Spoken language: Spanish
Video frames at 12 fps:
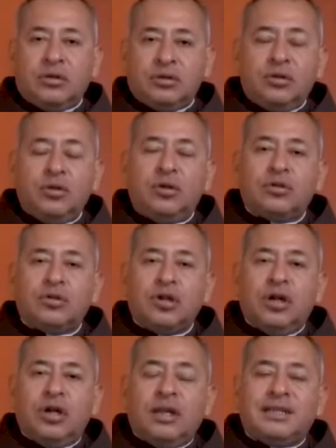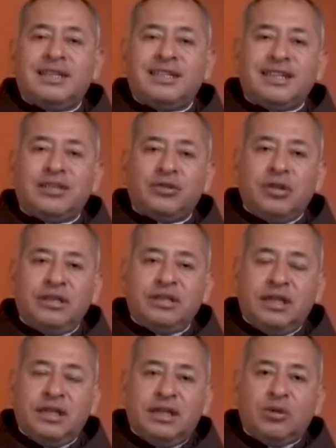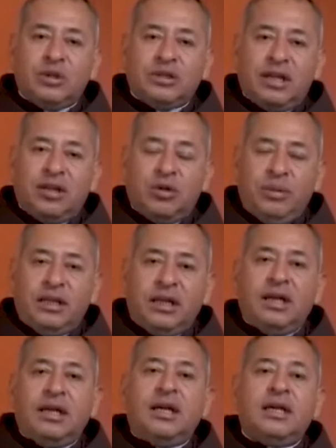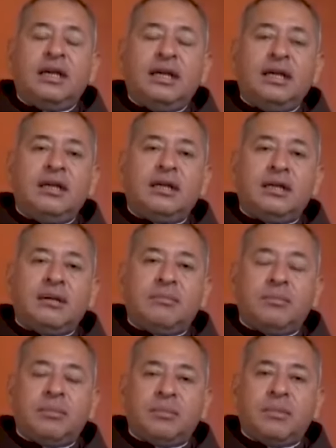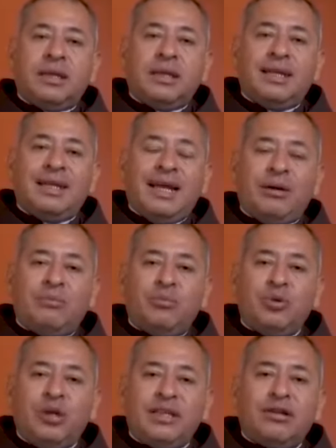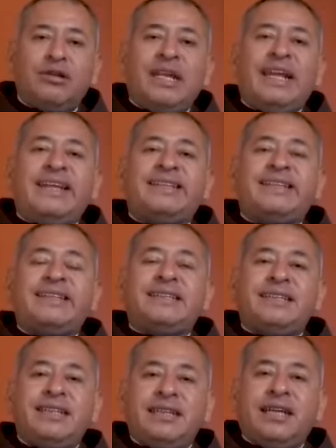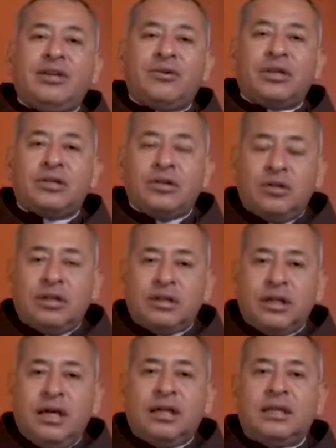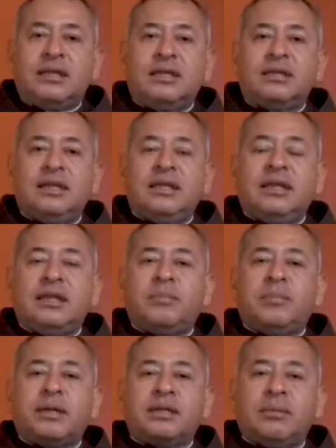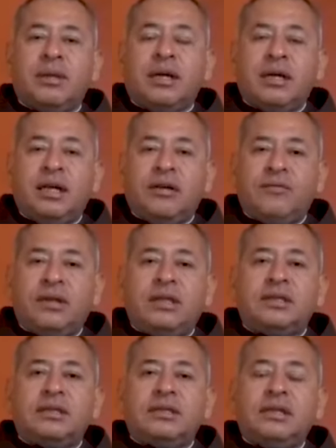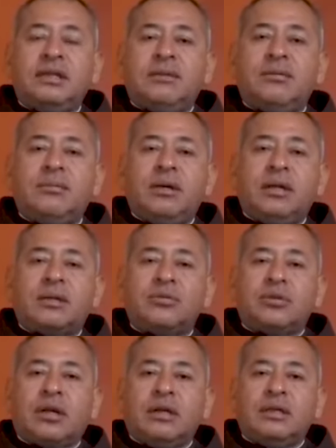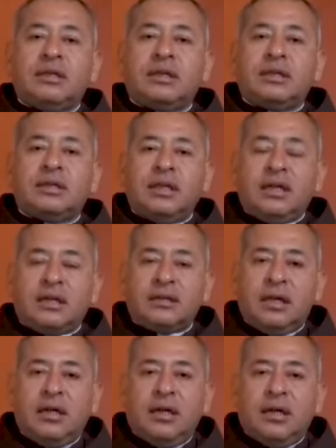Esos son los las intenciones de nuestra novena. Y em, el, mundo entero necesita de oraciones, necesita de perseverar en la fe, necesita volver a sus raíces cristianas.